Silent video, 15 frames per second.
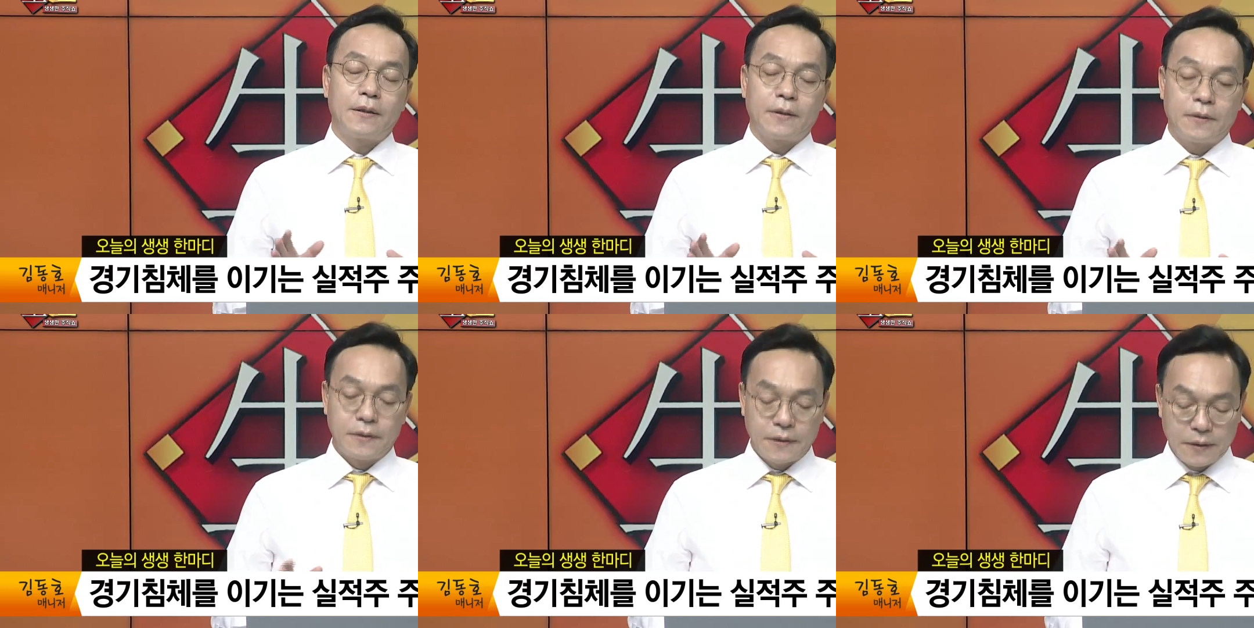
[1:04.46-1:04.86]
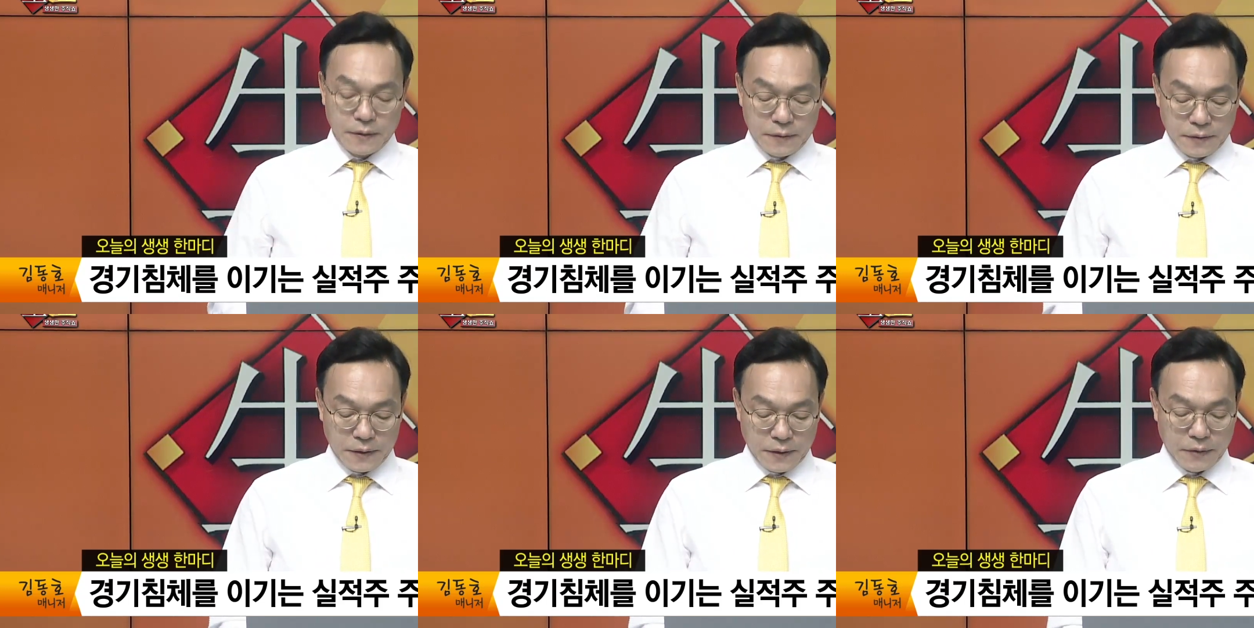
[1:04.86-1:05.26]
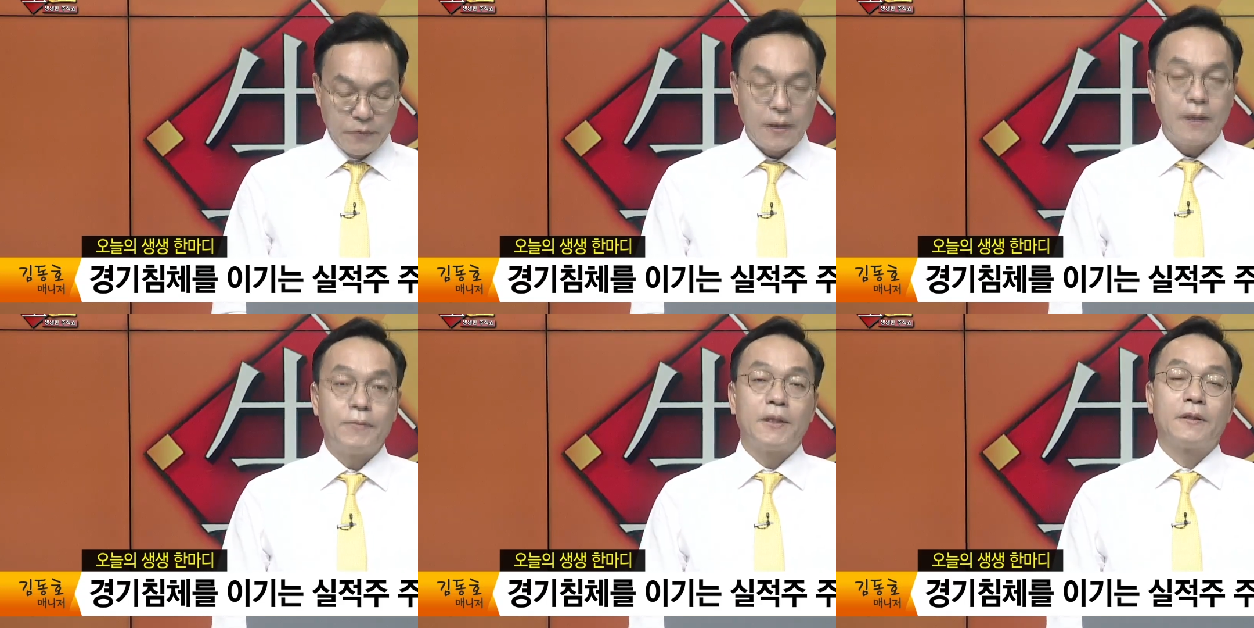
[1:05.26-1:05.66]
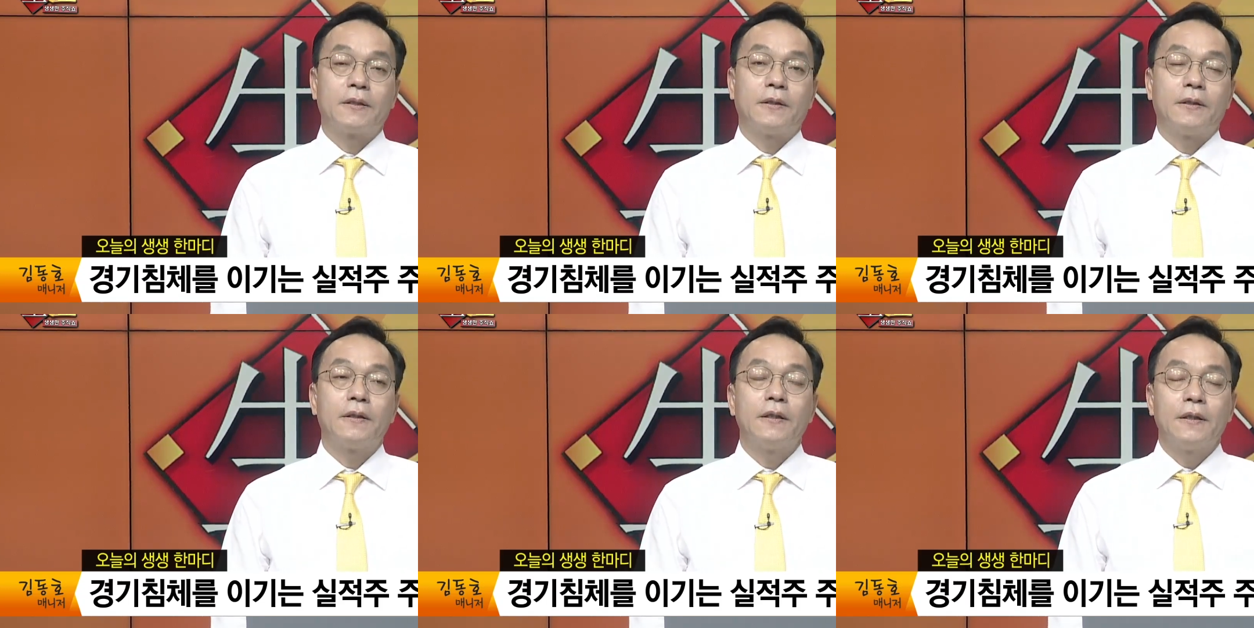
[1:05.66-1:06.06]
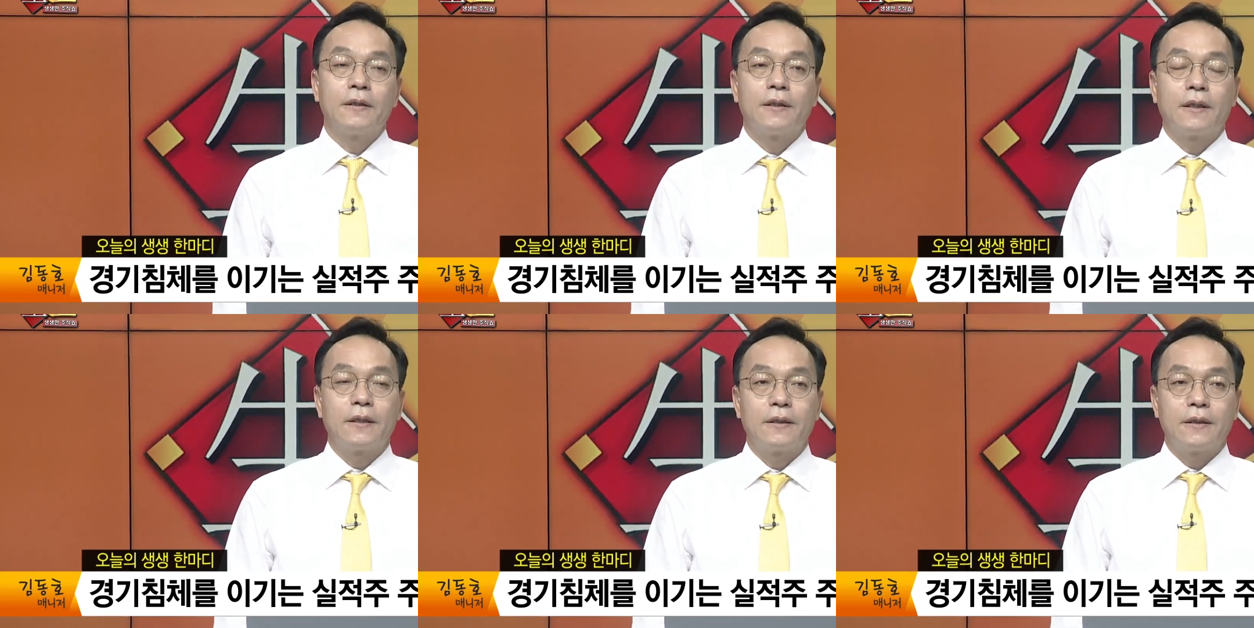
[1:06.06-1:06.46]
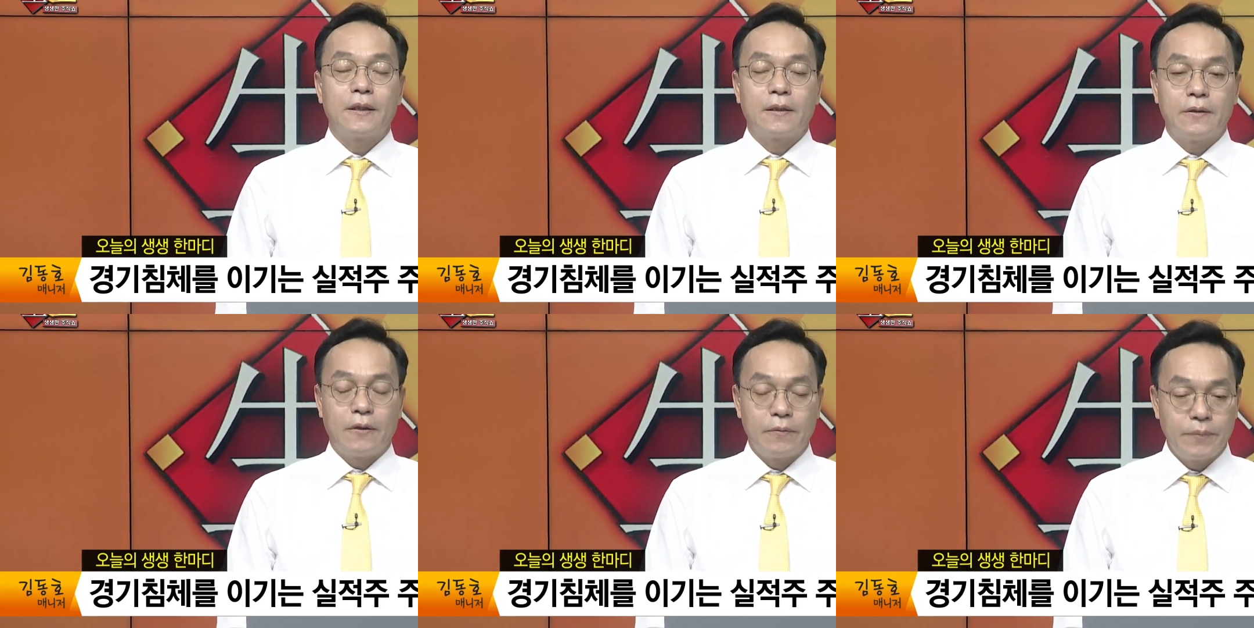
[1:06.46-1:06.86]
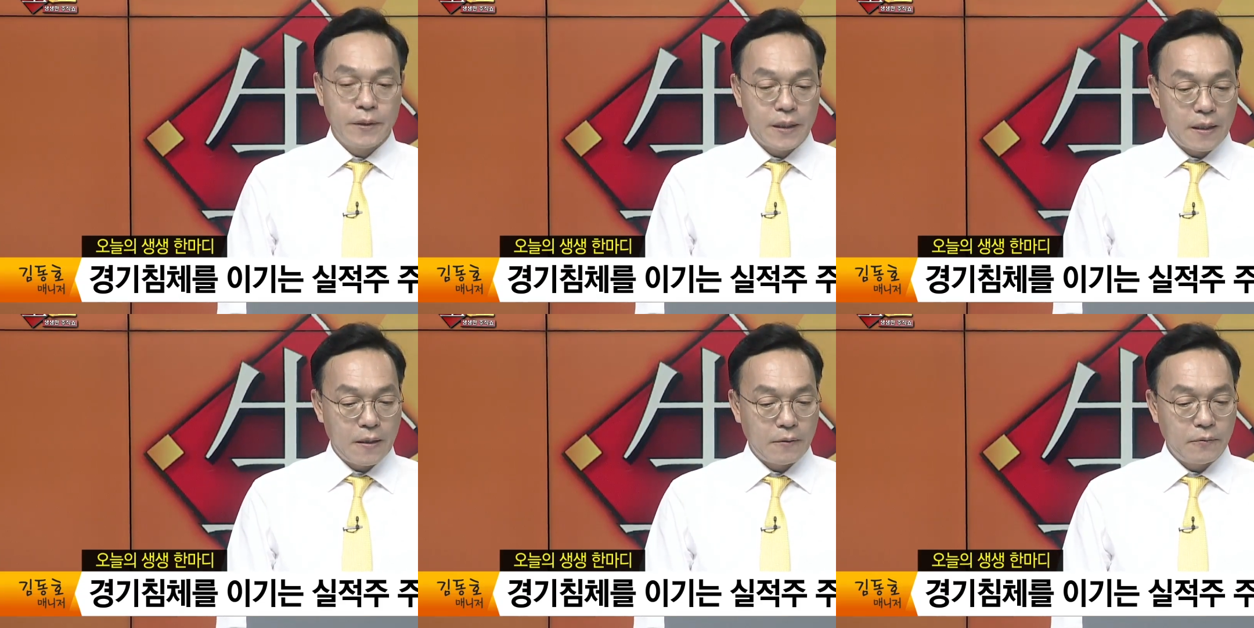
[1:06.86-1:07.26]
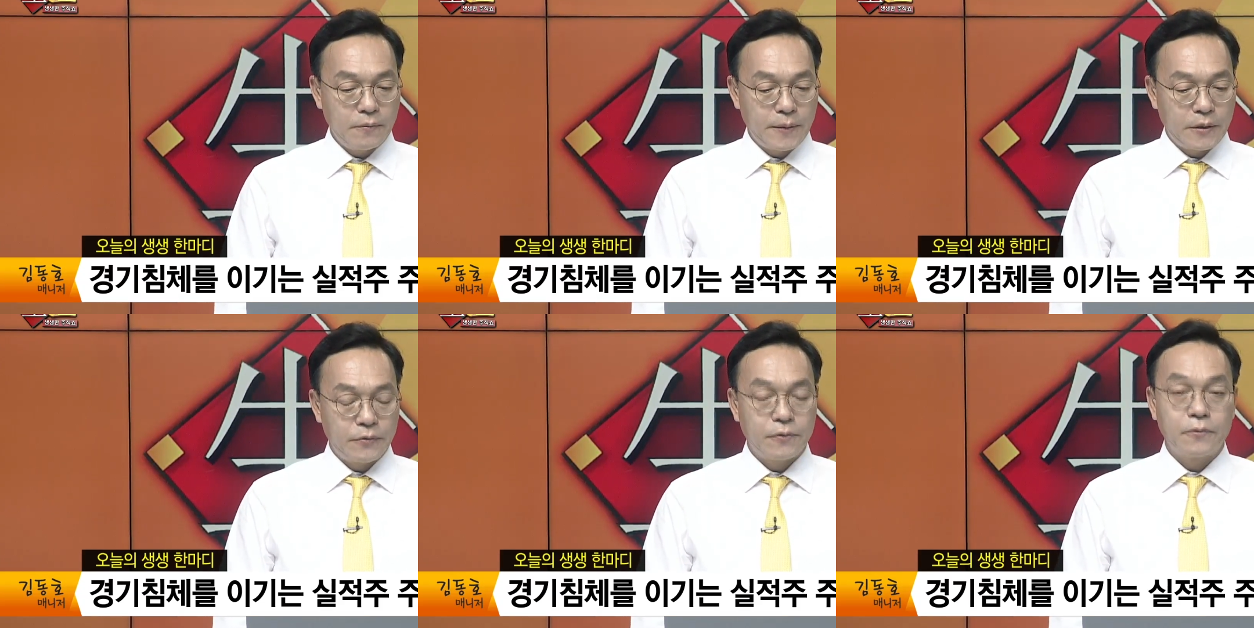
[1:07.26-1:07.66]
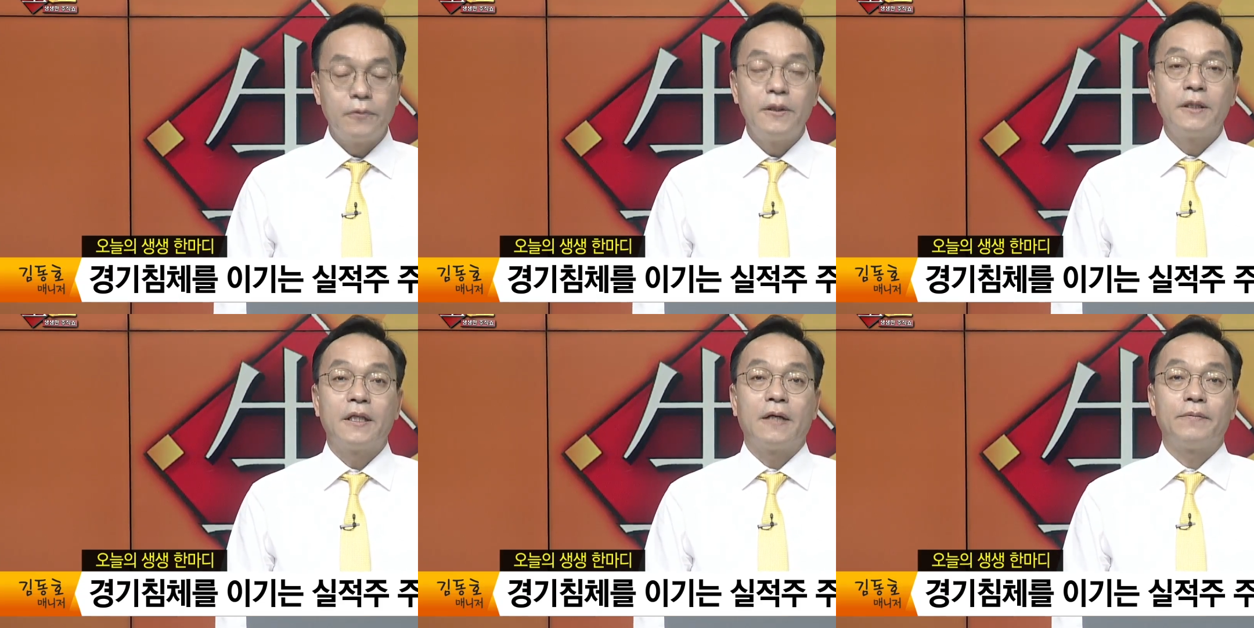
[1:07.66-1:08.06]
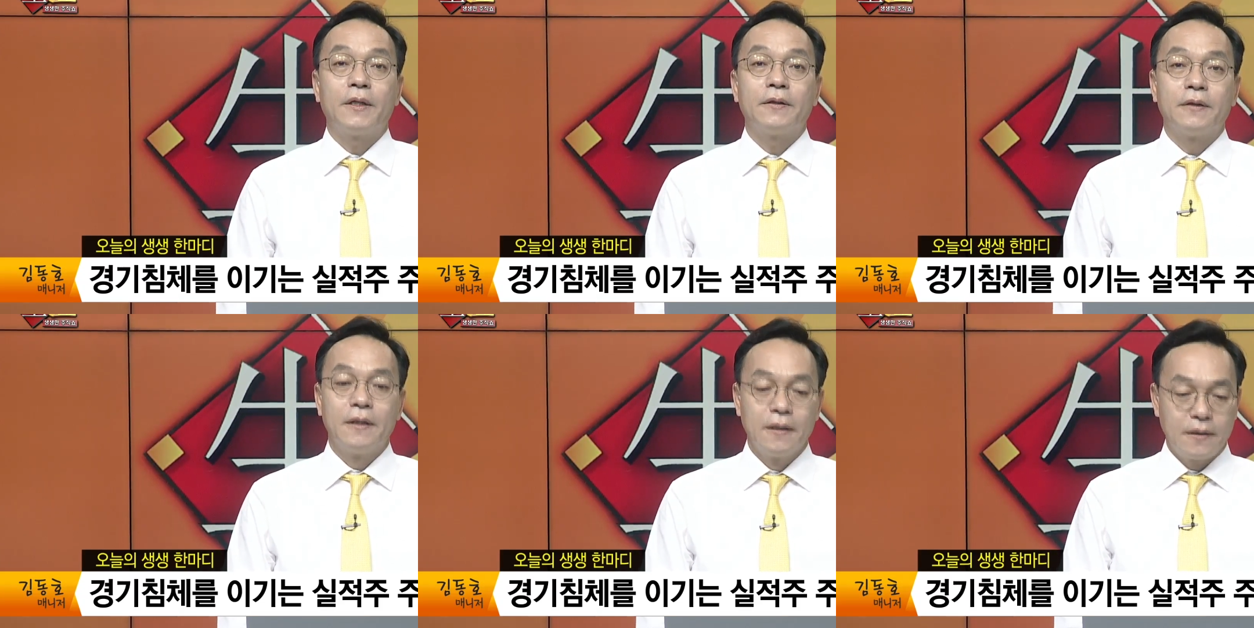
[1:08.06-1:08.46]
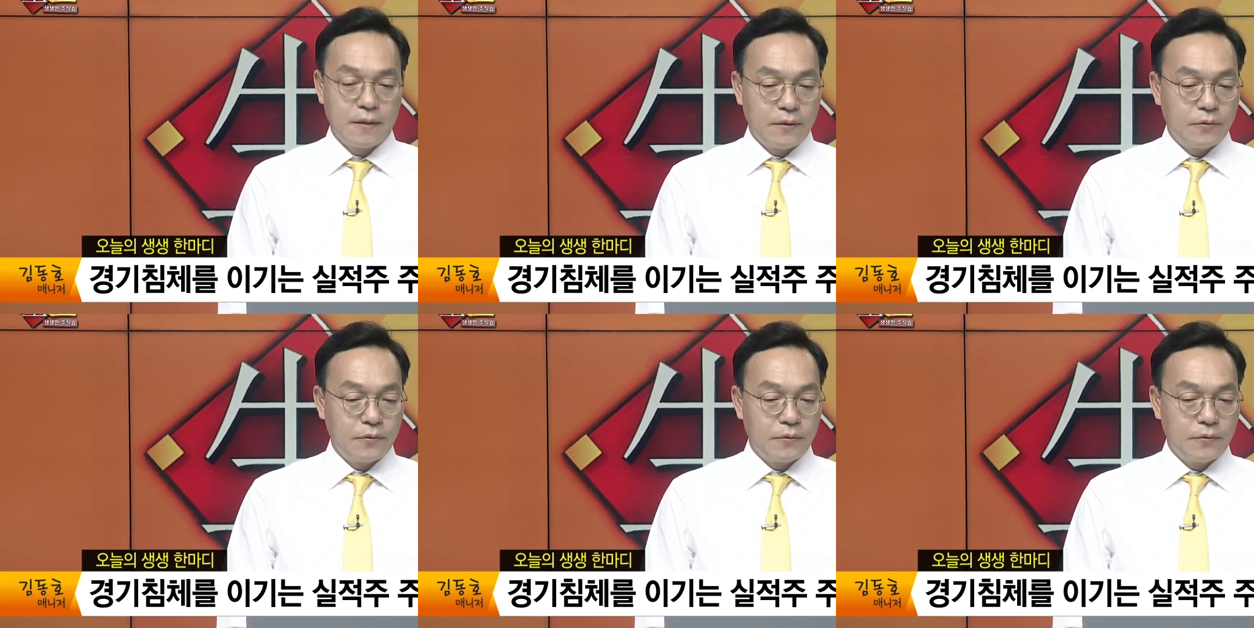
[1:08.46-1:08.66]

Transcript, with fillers: 경쟁력을 제고하면서 세계 시장을 넓혀나가고 매출을 올린다면 에,